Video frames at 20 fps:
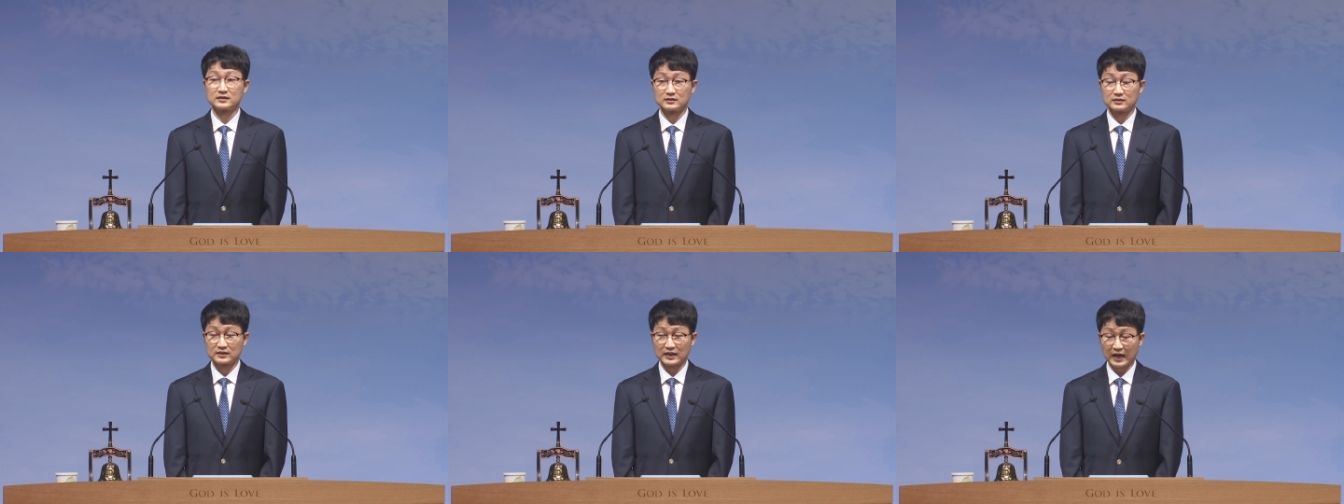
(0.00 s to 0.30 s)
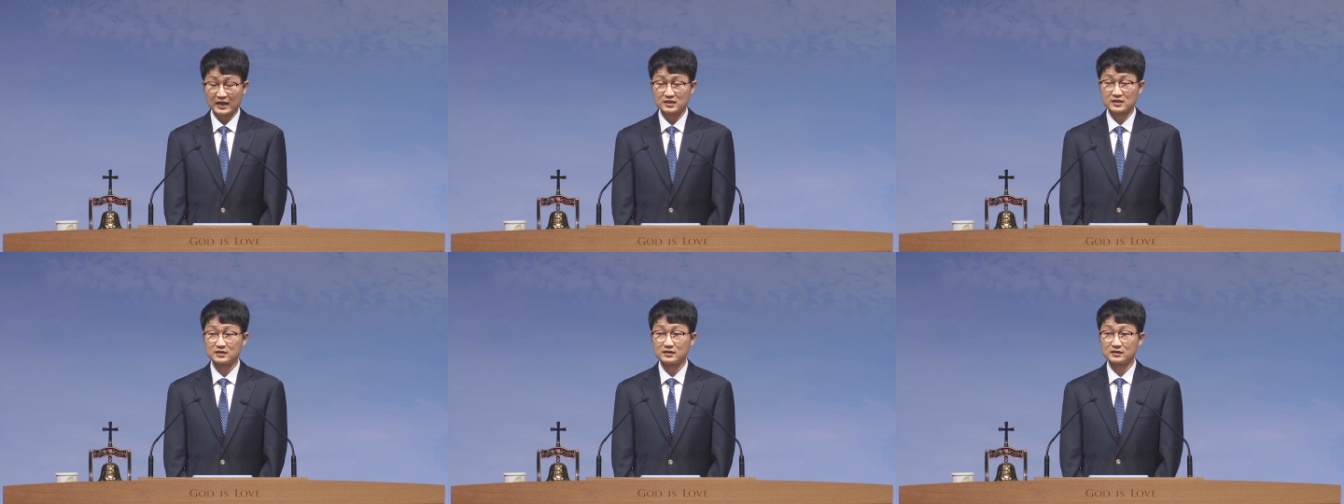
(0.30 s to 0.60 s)

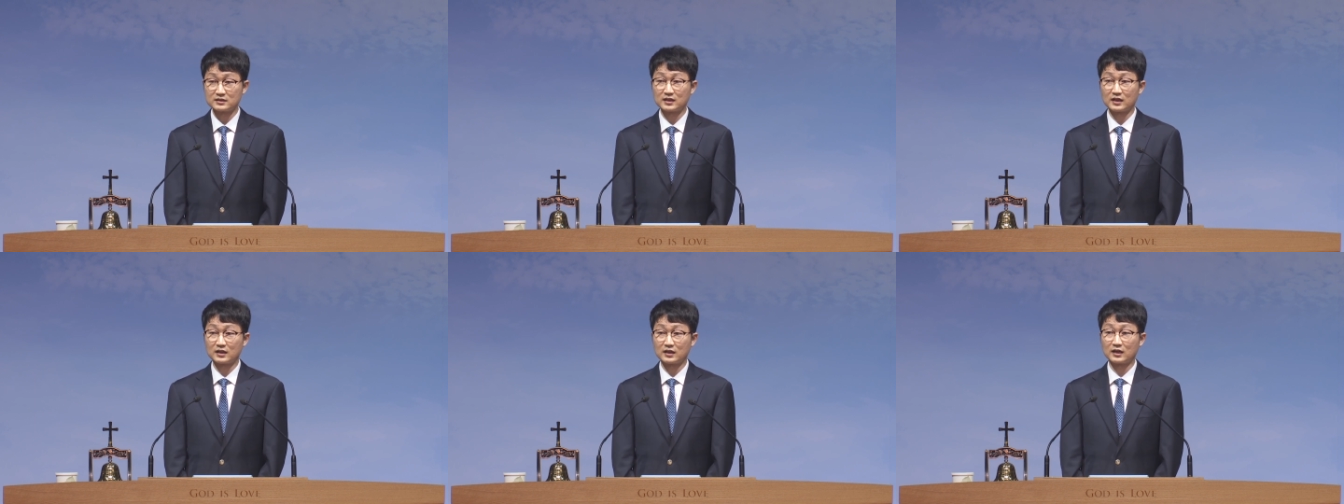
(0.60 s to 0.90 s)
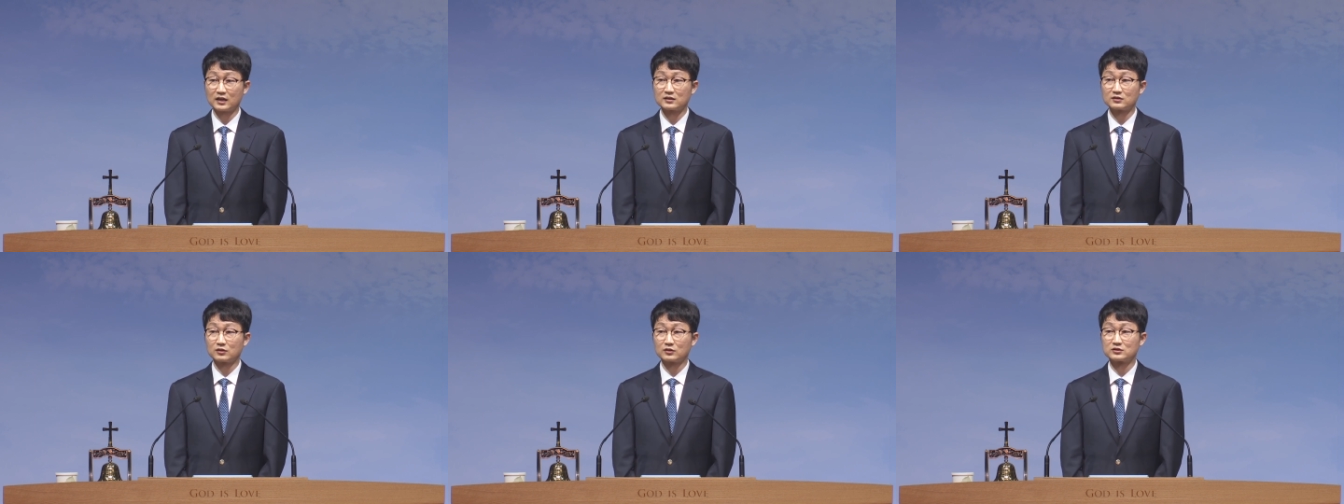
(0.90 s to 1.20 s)
자신을
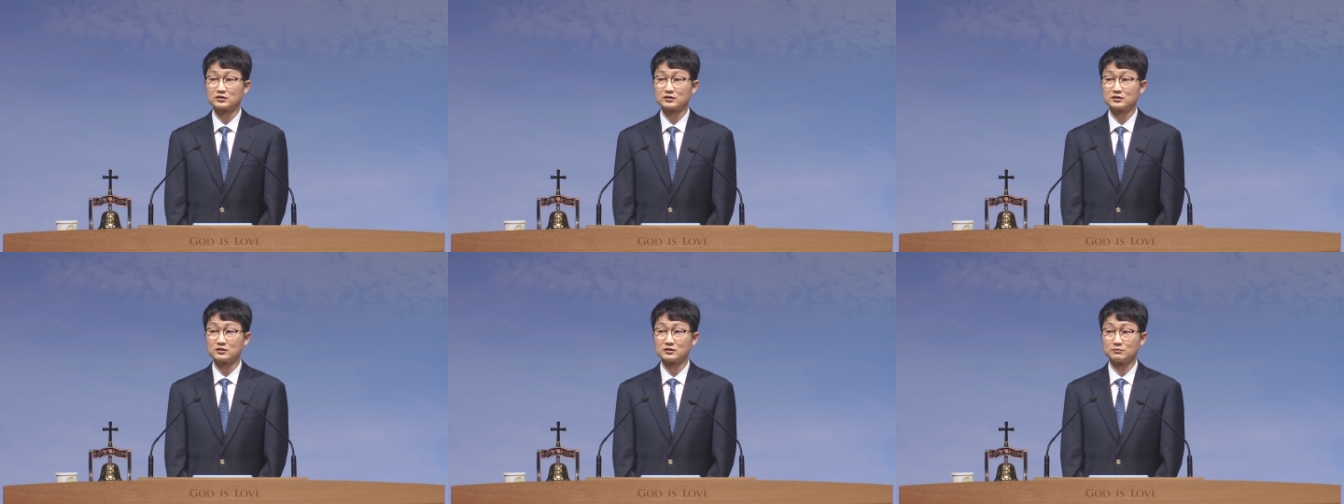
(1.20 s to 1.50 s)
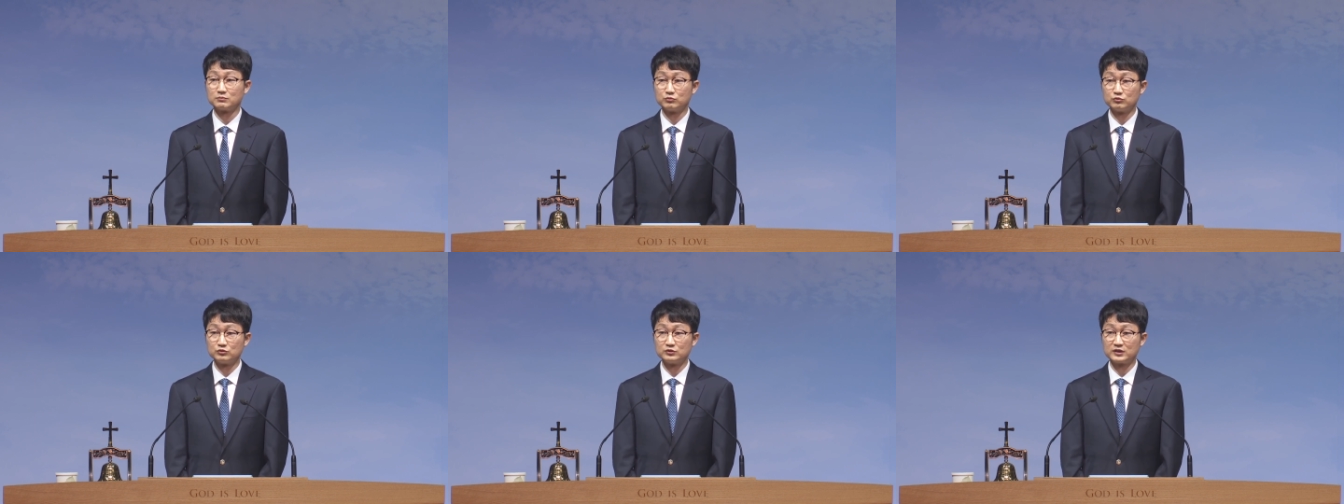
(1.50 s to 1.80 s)
사랑하는
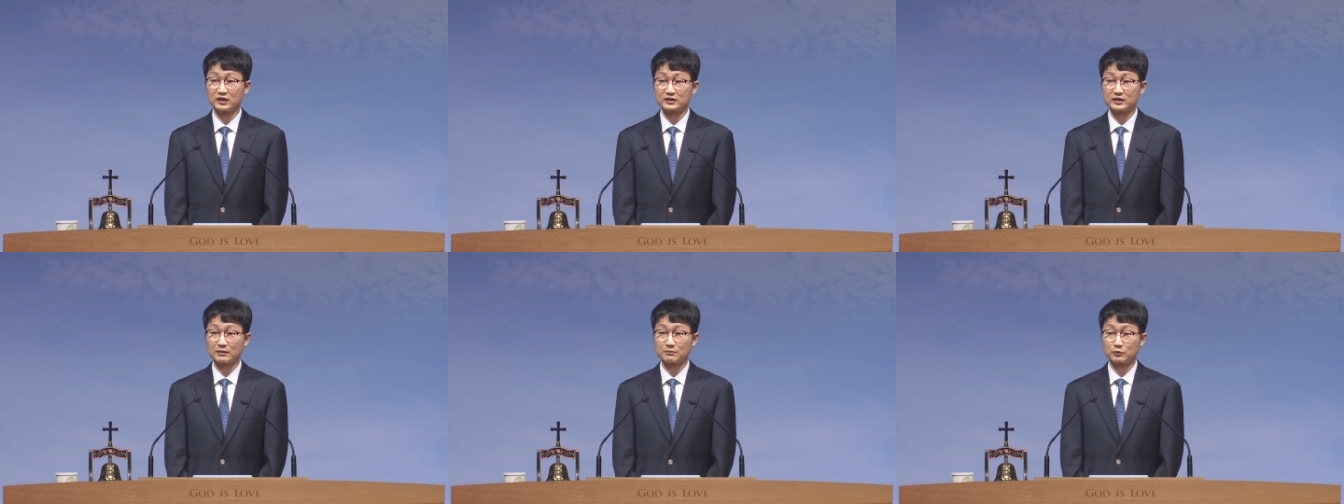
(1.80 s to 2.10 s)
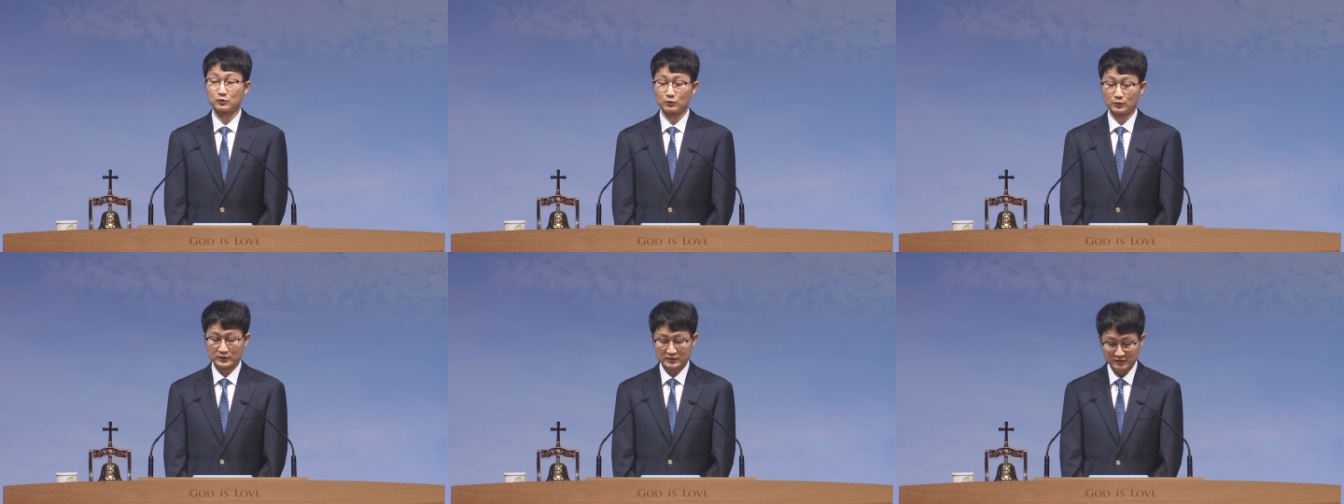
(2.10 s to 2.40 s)
것을 문제
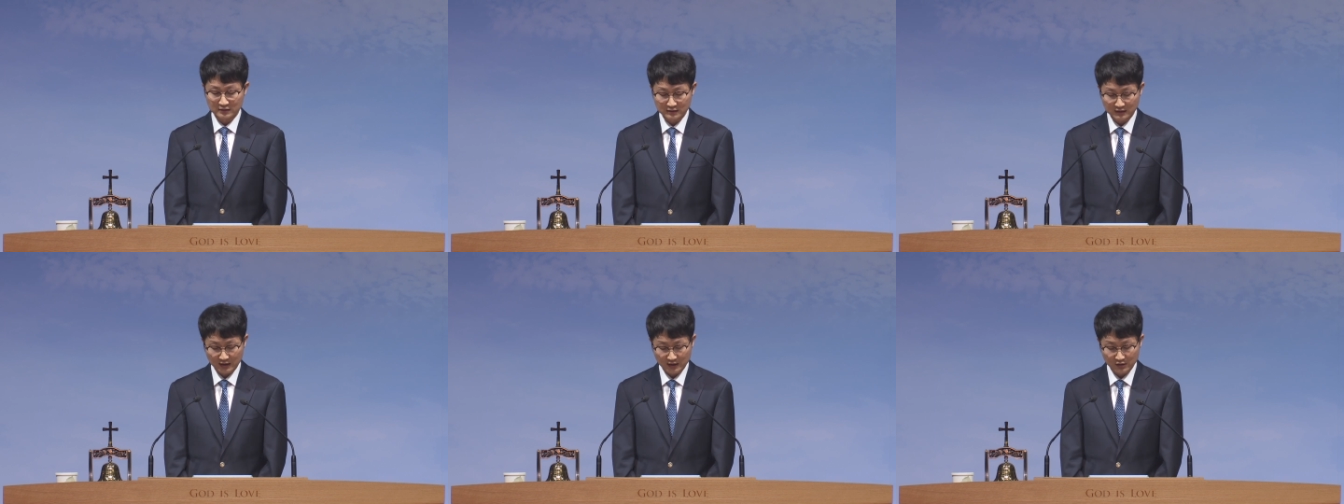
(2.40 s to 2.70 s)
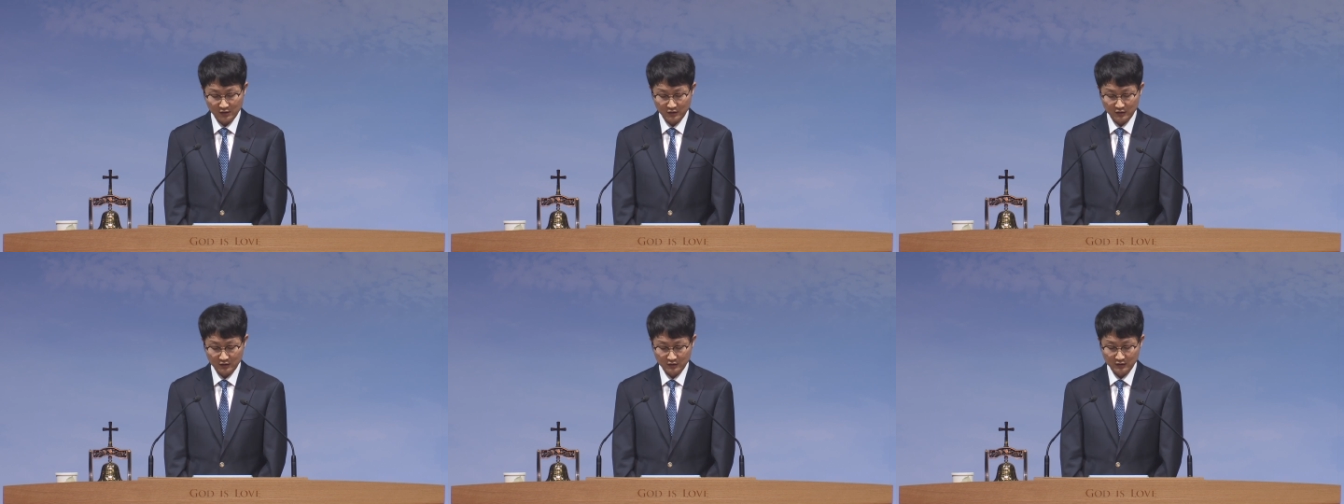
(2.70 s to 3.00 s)
삼고
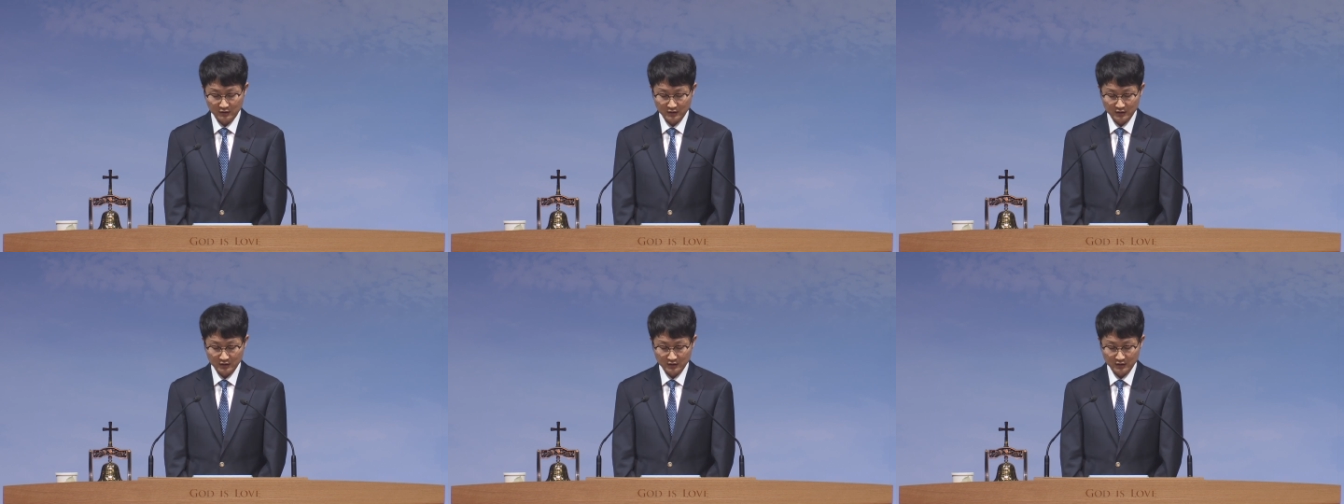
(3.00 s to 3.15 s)
있을까요?